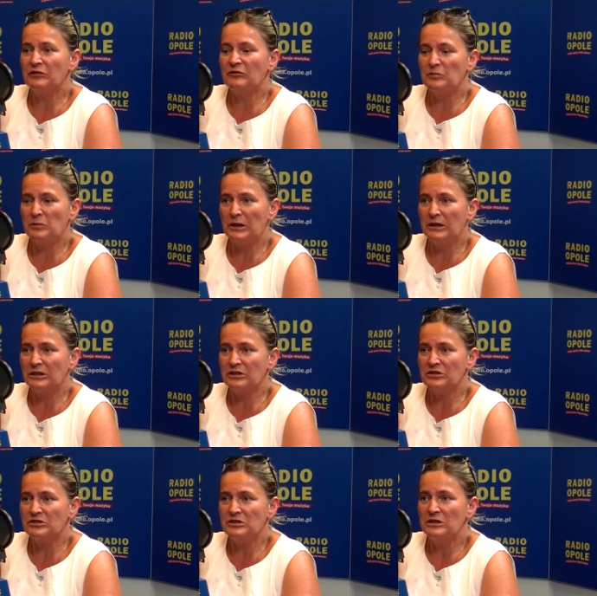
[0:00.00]
w
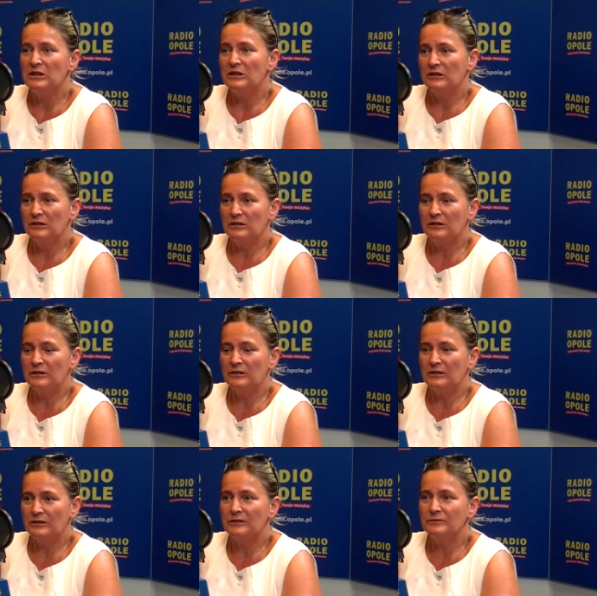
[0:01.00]
pierś i,
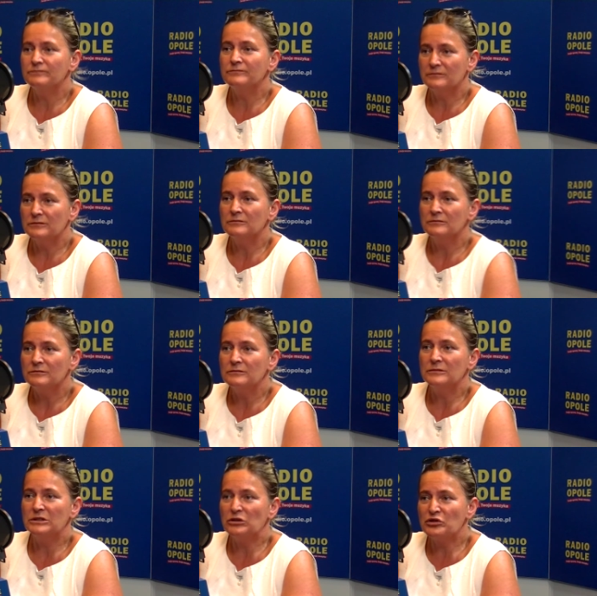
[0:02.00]
i
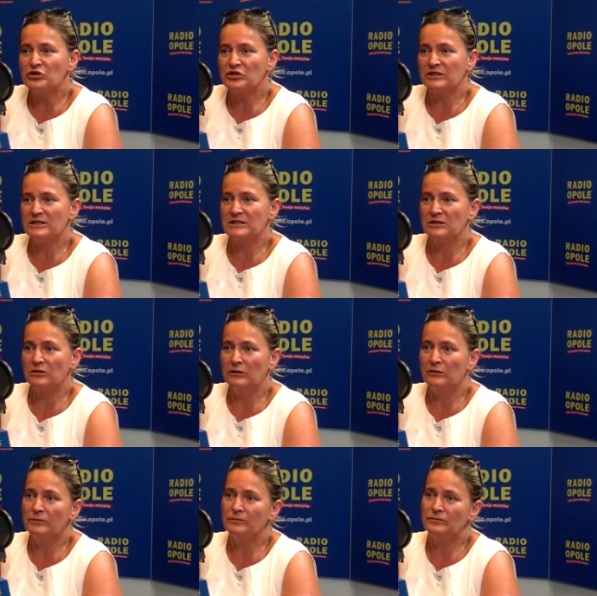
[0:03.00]
dostrzec
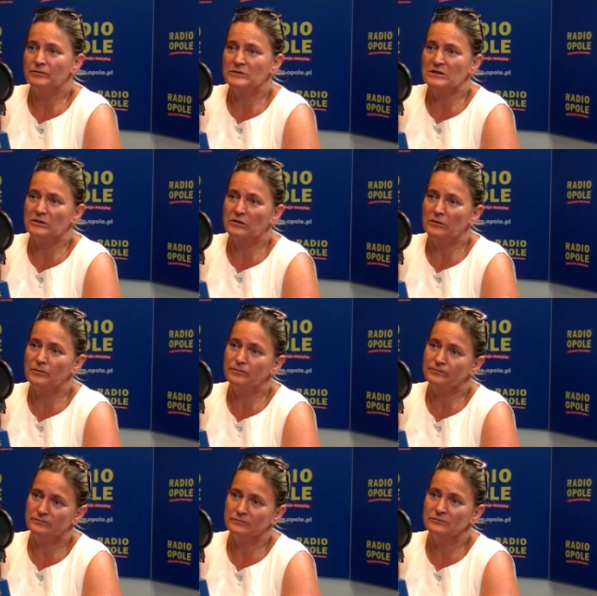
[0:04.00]
to, co,
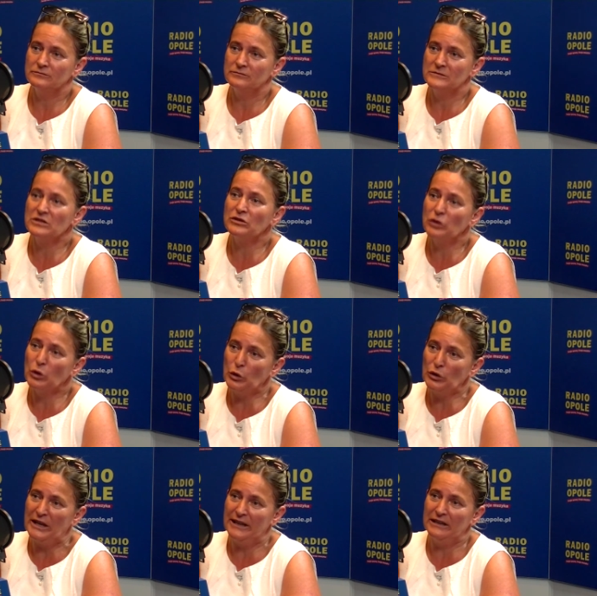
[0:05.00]
co
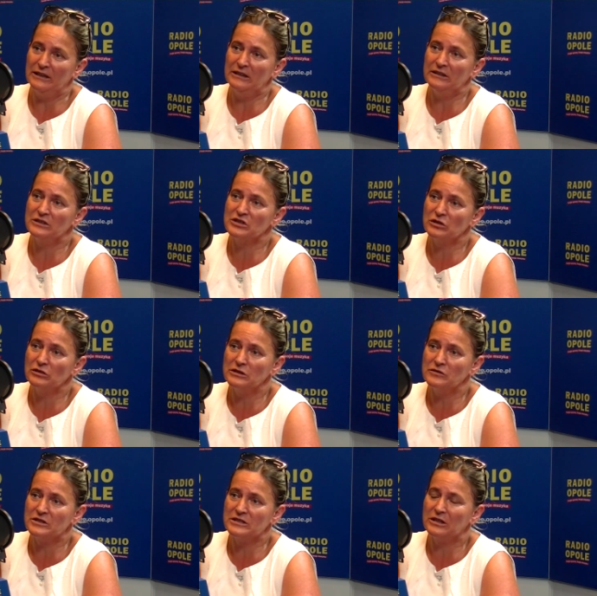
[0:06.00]
dokonali, te szkody
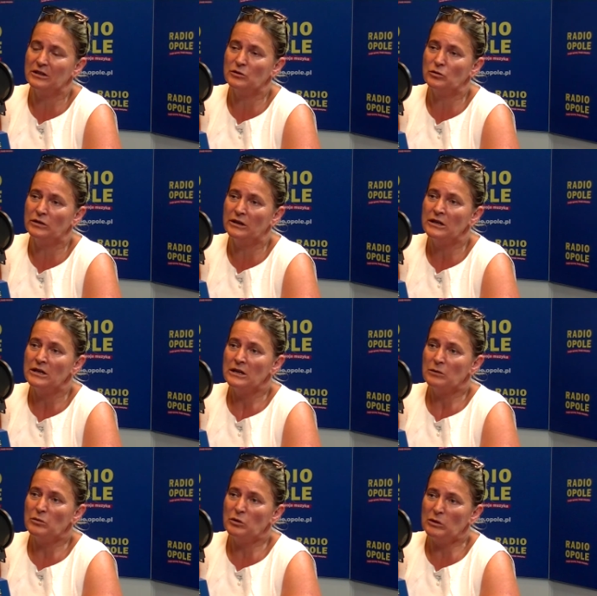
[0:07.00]
wszystkie, które
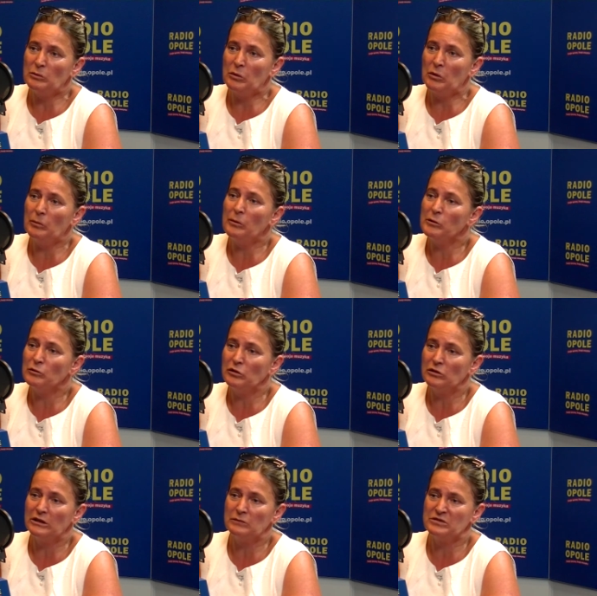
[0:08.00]
były
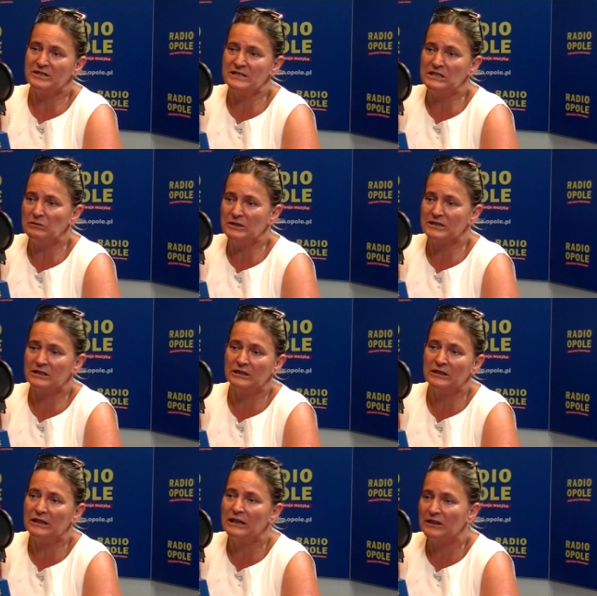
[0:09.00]
popełnione przez niemieckich
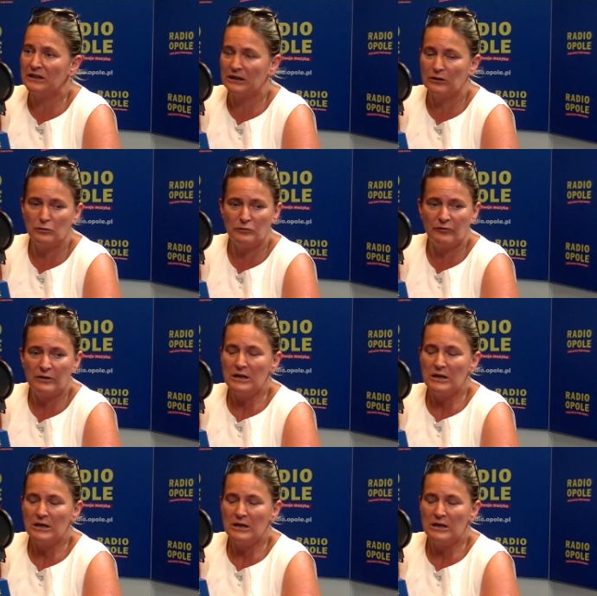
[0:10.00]
generałów,